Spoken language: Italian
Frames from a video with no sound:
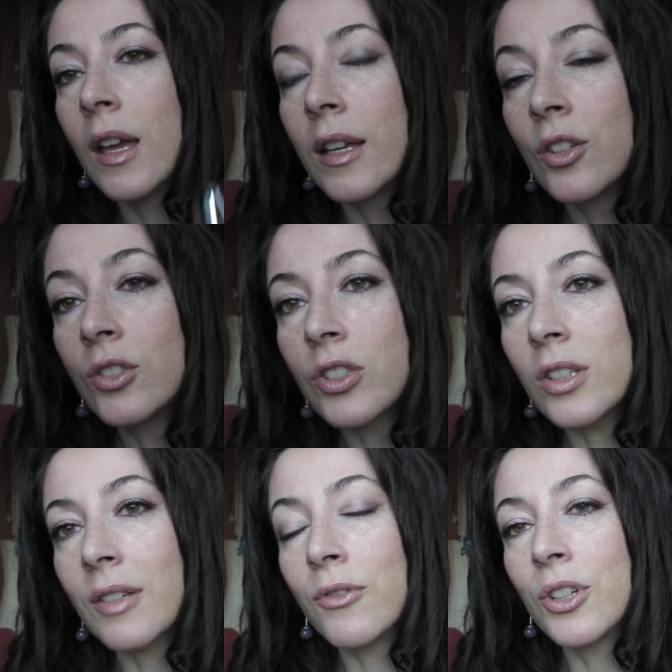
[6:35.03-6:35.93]
Non
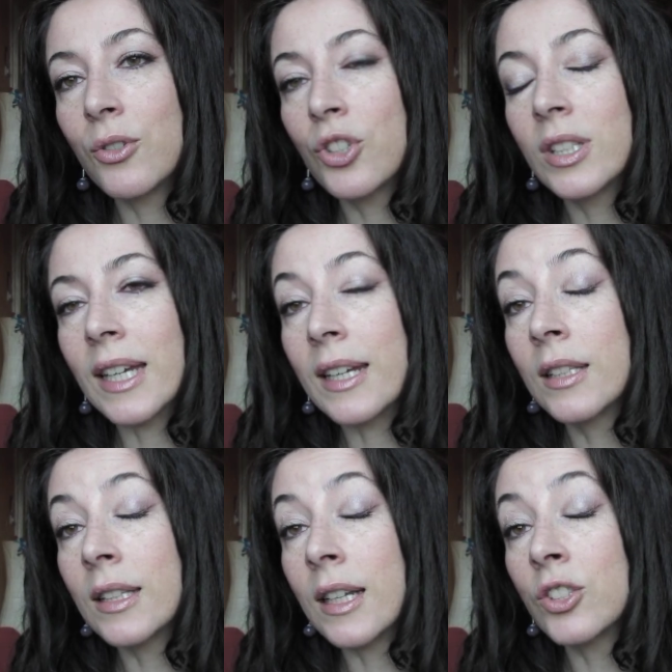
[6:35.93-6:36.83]
so se voi riuscite a
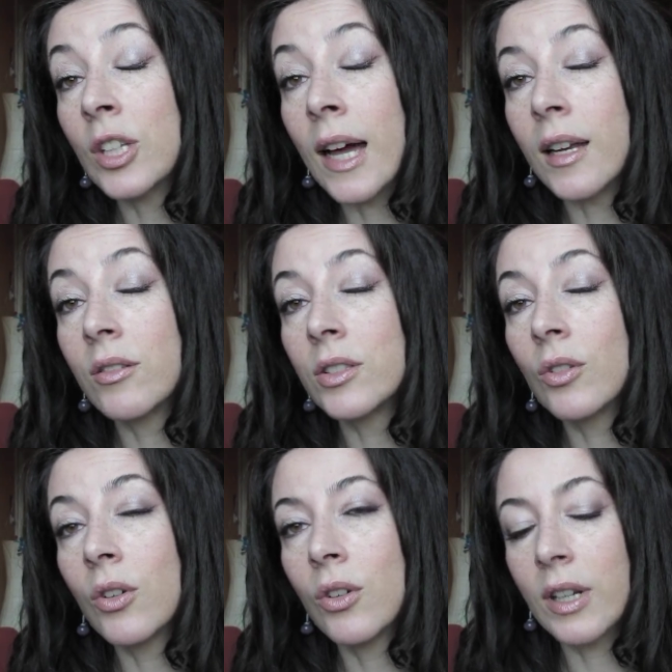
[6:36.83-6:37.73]
rintracciare
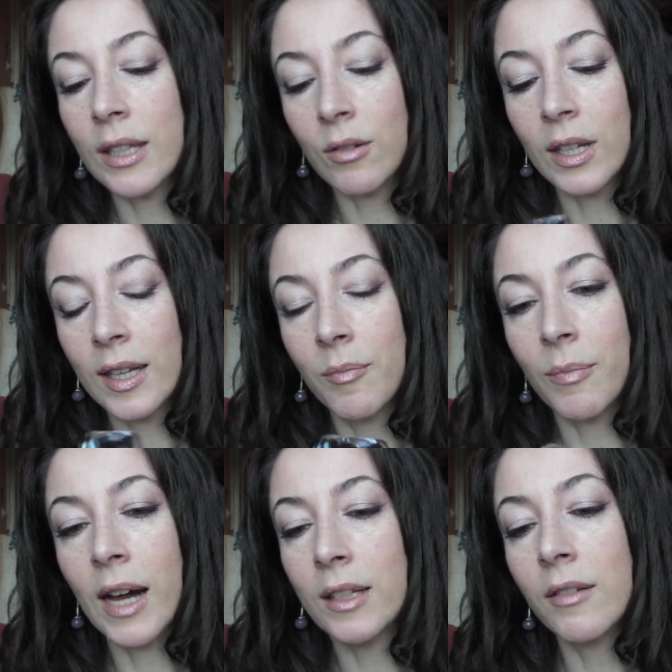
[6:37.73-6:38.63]
questo colore da qualche
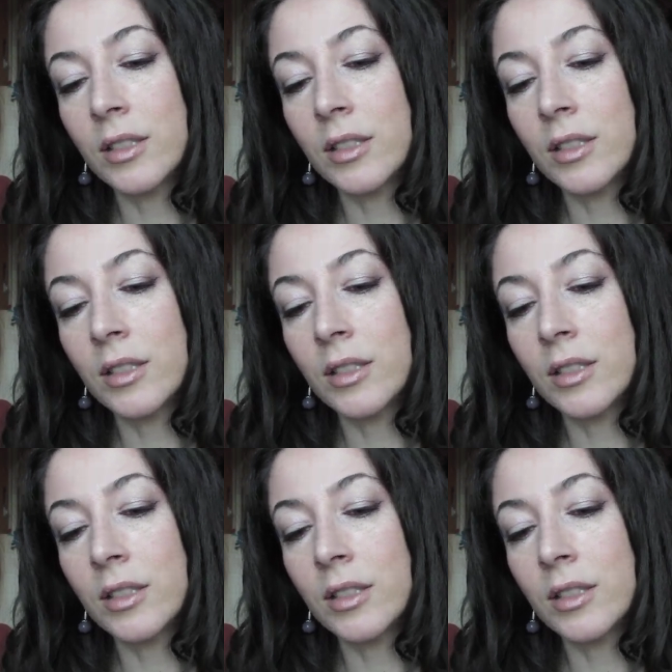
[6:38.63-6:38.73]
parte,